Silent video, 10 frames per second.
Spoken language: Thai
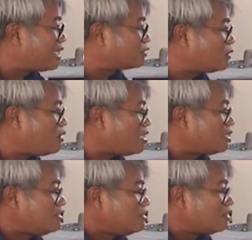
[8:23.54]
แผงโซล่า
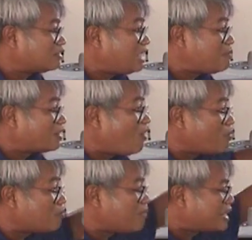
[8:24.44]
แล้วถ้ามันค
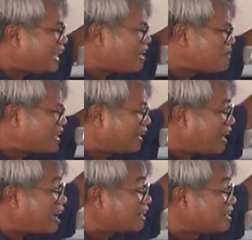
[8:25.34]
มมันเข้มอีกข
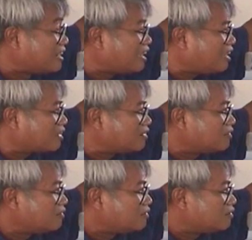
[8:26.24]
นาดนึงอะ
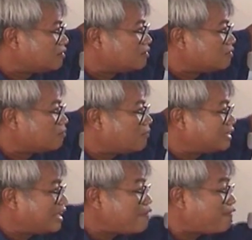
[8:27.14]
มั
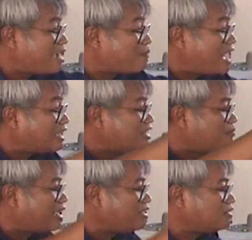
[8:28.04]
นจะได้ไฟมากขึ้
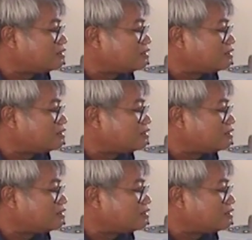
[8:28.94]
นไหม